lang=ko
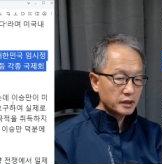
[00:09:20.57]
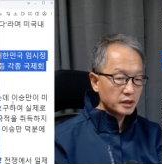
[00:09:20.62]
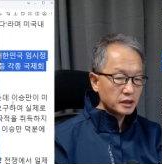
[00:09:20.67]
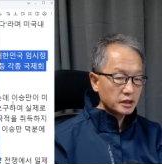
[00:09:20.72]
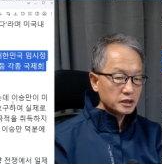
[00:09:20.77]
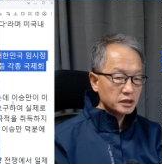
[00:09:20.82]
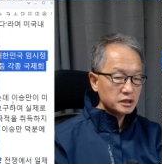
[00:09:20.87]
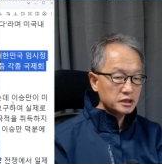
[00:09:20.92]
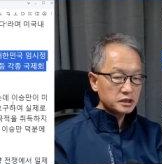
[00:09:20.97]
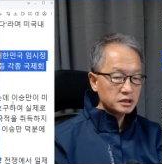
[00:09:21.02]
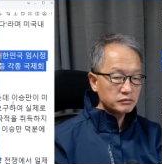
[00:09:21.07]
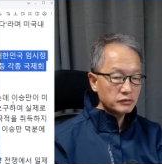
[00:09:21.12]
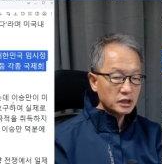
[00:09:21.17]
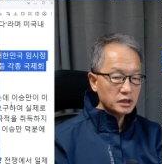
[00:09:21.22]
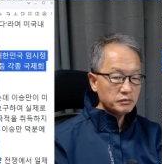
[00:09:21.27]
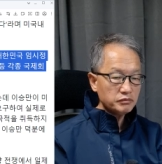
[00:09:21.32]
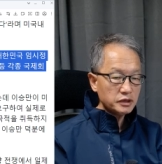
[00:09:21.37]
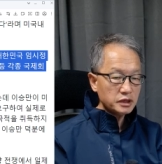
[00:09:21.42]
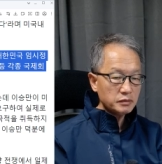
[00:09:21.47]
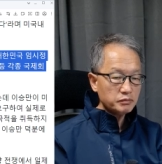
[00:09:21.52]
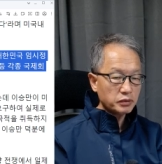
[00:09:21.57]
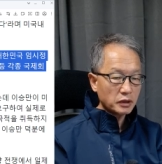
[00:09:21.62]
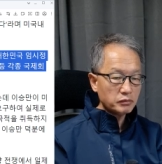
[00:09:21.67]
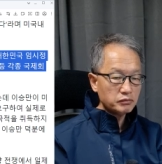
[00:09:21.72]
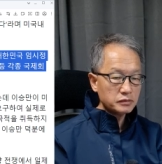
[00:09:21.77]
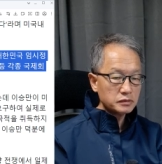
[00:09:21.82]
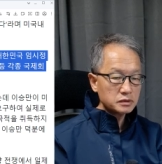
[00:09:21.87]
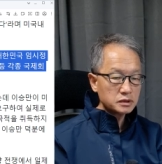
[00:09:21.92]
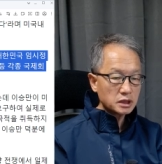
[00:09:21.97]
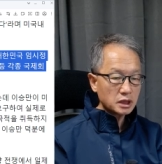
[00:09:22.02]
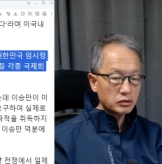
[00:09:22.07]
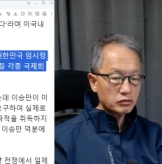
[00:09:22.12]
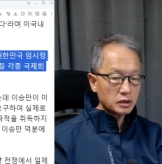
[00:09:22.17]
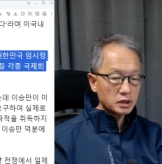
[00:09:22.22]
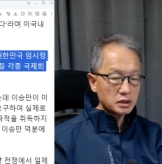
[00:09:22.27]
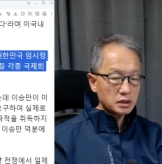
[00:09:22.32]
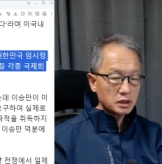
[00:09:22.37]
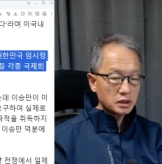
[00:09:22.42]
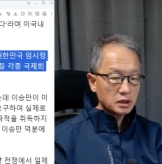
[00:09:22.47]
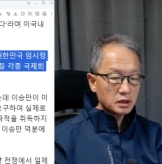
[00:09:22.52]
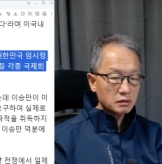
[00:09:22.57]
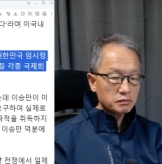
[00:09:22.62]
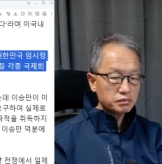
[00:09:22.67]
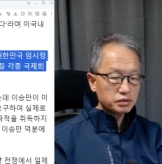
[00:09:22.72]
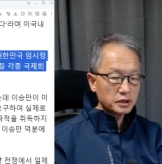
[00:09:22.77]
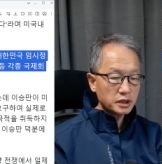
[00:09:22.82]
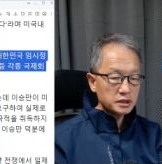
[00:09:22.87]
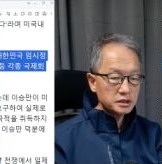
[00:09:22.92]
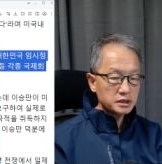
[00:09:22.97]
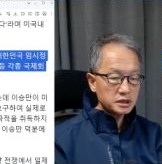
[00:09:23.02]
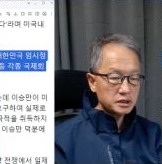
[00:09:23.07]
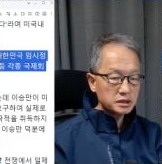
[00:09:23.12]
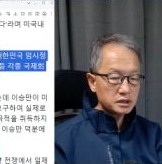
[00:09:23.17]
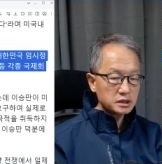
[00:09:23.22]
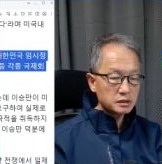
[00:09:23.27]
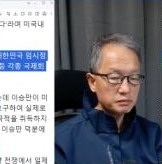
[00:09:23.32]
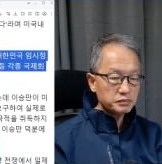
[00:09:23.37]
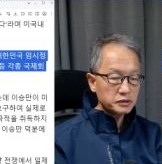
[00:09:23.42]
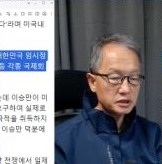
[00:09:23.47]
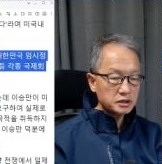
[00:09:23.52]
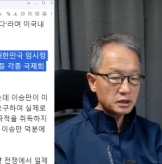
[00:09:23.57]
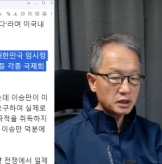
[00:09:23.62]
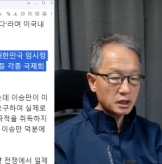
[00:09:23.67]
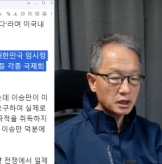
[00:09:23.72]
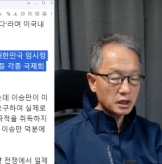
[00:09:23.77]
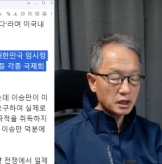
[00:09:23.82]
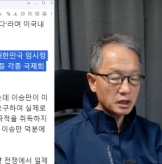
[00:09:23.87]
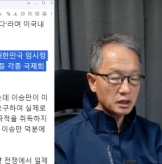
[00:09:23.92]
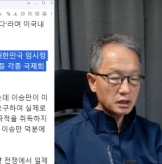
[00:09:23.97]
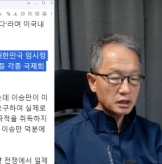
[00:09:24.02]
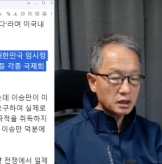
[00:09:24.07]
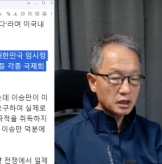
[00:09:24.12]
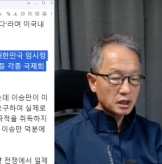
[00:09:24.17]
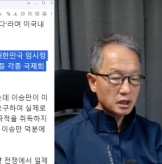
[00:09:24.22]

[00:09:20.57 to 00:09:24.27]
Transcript: 이승만이 미 법무장관 프랜시스 비들에게